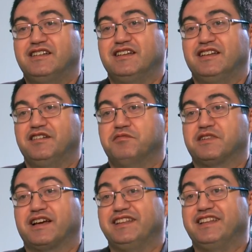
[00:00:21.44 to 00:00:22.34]
eh,
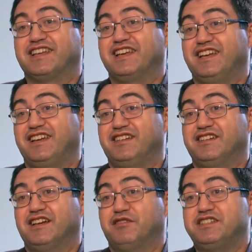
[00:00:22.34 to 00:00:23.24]
gente que
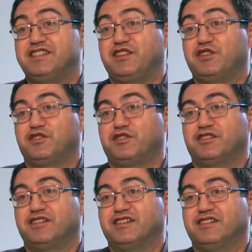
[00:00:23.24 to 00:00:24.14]
habéis
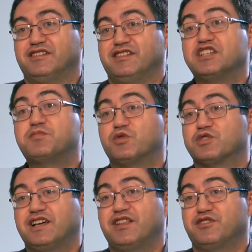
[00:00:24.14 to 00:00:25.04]
sido eh,
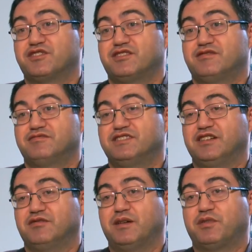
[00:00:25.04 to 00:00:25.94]
expulsados
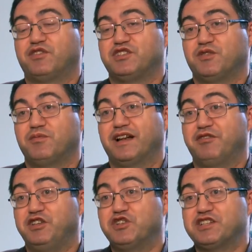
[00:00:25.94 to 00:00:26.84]
de una profesión
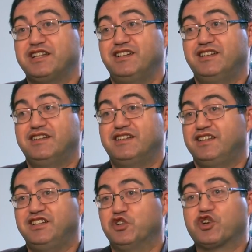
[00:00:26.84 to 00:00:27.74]
maravillosa
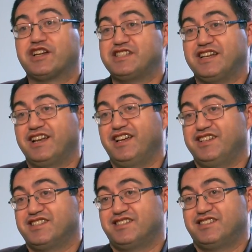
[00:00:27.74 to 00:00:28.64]
y no
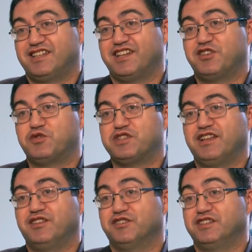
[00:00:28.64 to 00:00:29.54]
resignáis, seguir
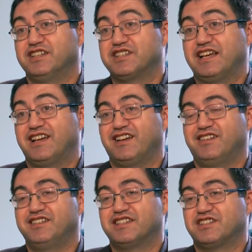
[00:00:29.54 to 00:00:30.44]
luchando. Y eso
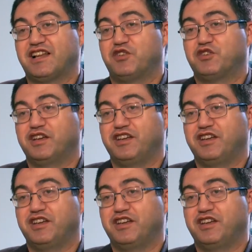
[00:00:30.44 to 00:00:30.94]
es algo